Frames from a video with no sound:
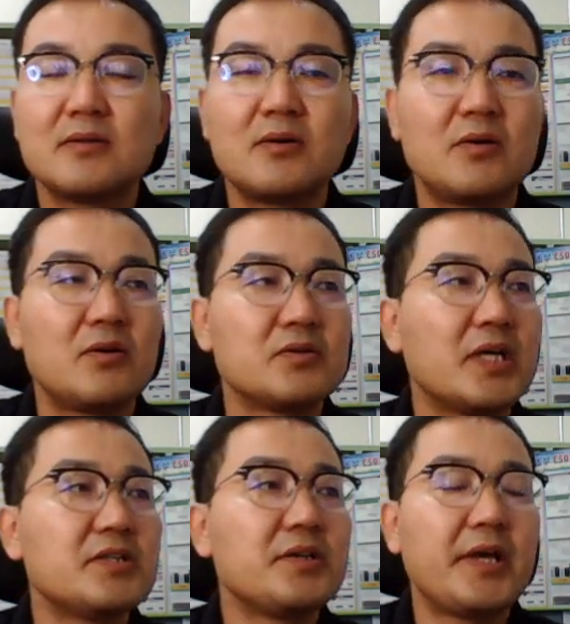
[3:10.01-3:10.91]
어,
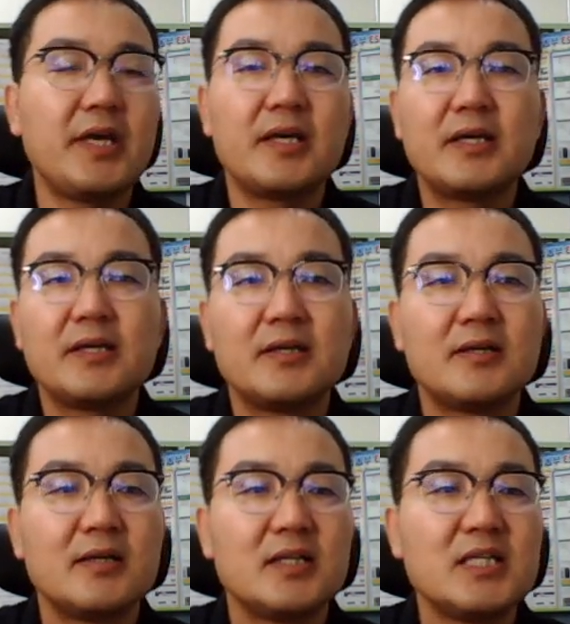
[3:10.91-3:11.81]
내년에
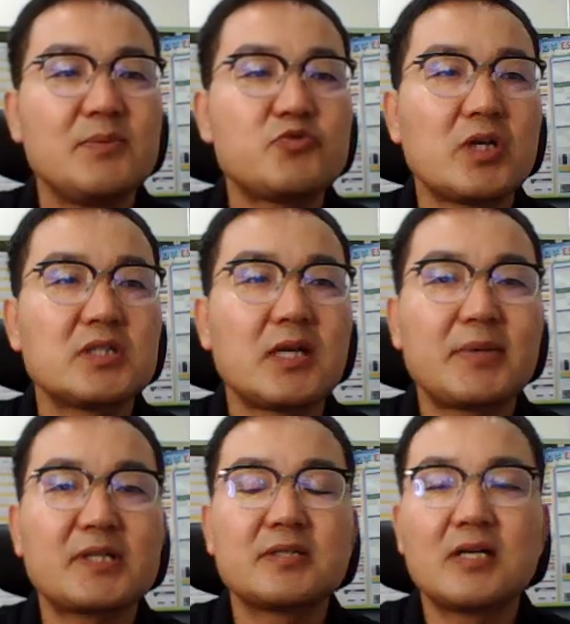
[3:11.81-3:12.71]
입주하는
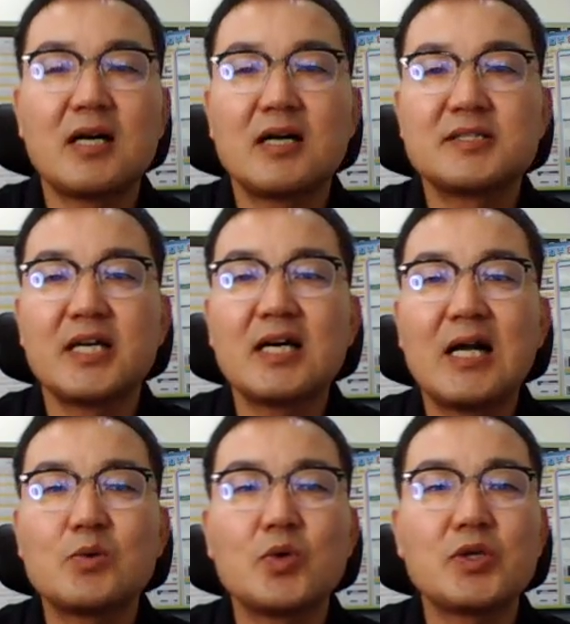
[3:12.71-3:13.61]
아파트가 제가
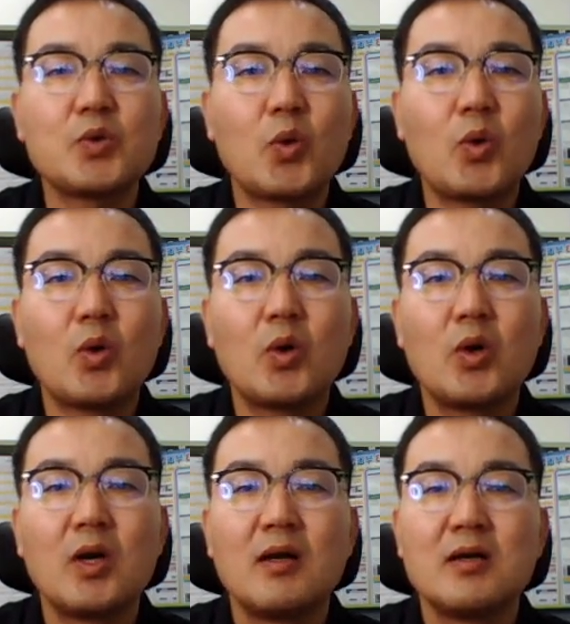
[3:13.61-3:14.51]
알고 있기로
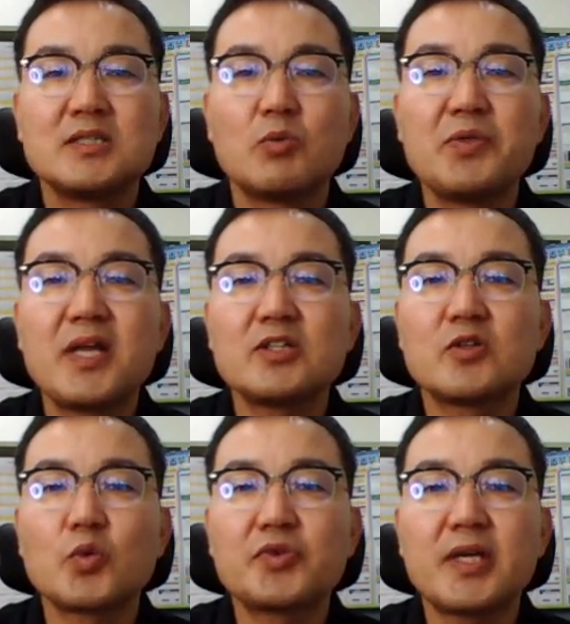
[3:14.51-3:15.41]

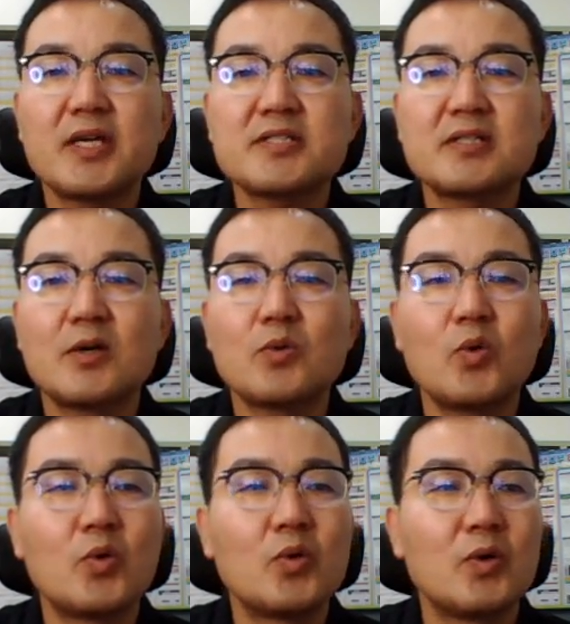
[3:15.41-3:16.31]
원당역
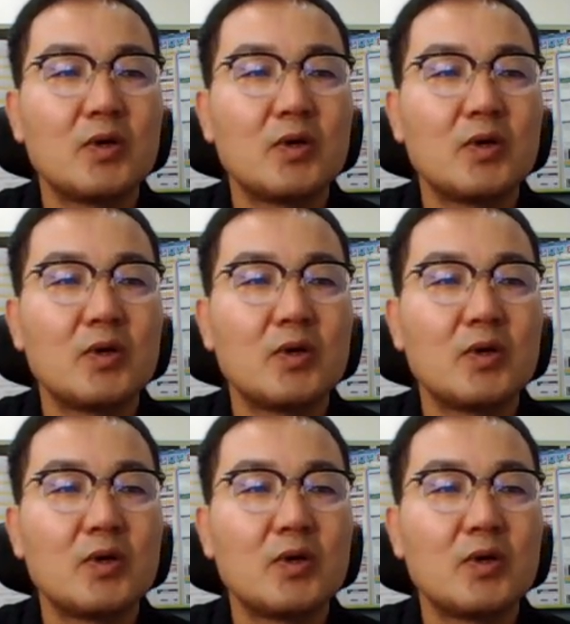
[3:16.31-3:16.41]
롯데캐슬하고